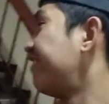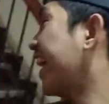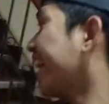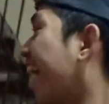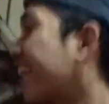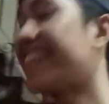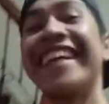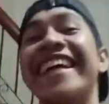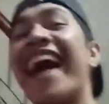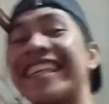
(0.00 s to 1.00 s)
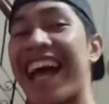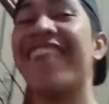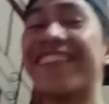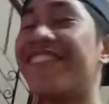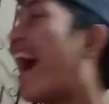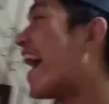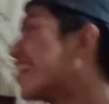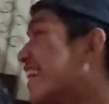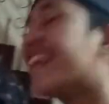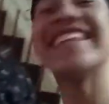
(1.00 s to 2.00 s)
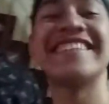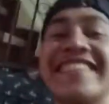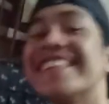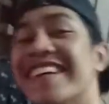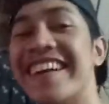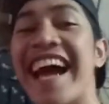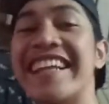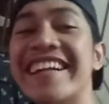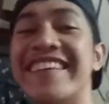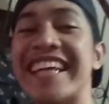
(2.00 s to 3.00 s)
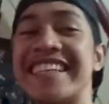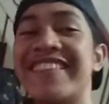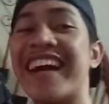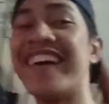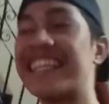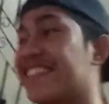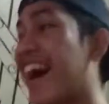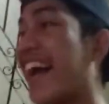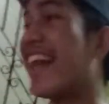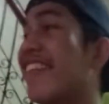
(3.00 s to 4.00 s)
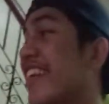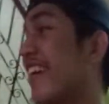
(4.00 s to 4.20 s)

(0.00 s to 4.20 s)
nangyayari at nangyayari sa aming bahay ngayon. Wala na naman kasi magawa sa bahay namin